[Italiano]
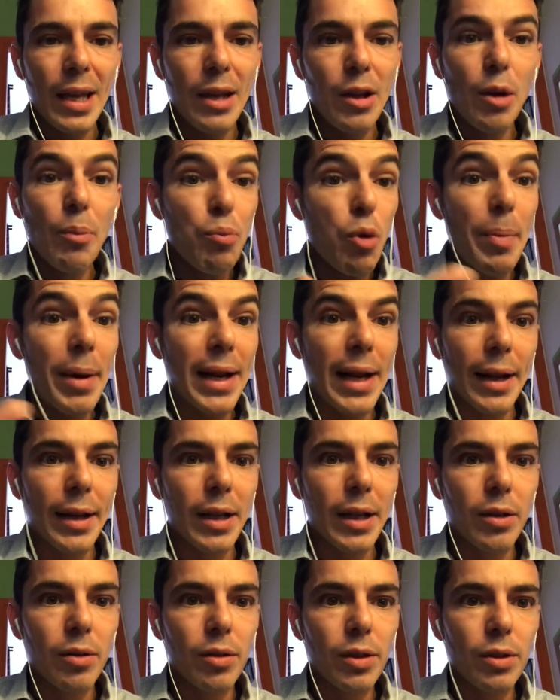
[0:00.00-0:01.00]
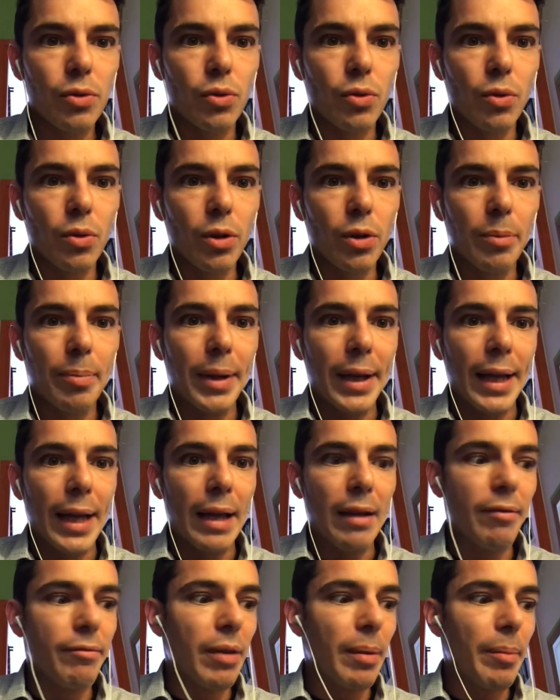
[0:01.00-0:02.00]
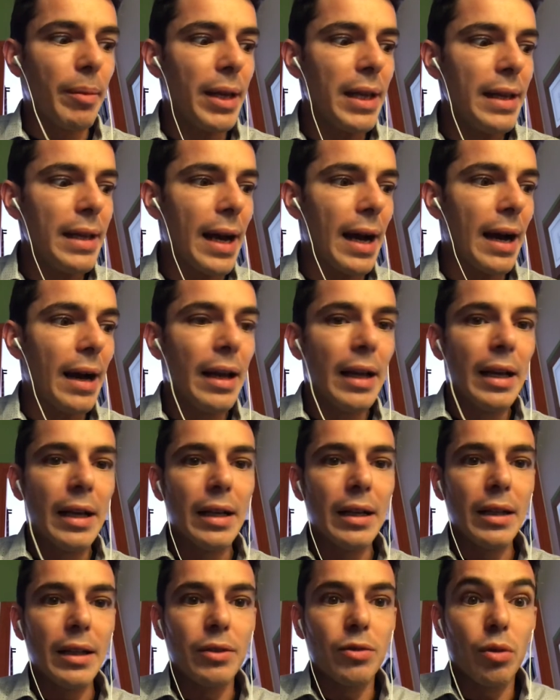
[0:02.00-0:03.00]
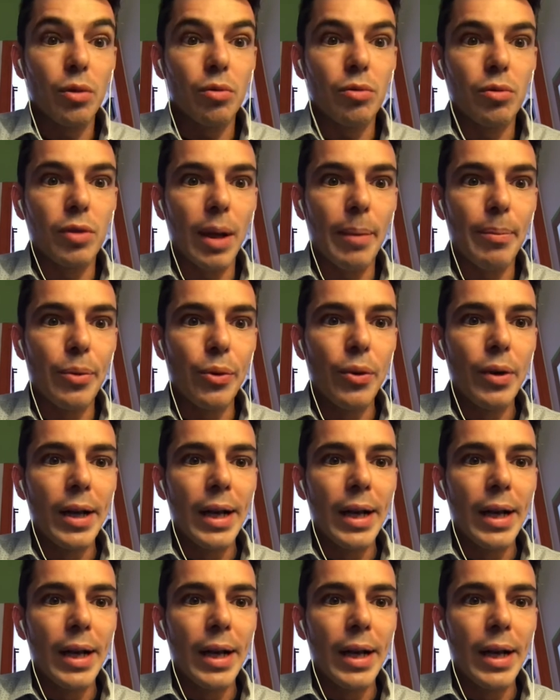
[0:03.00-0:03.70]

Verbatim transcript: non può parlarne con nessuno perché in famiglia eh, sono un tabù,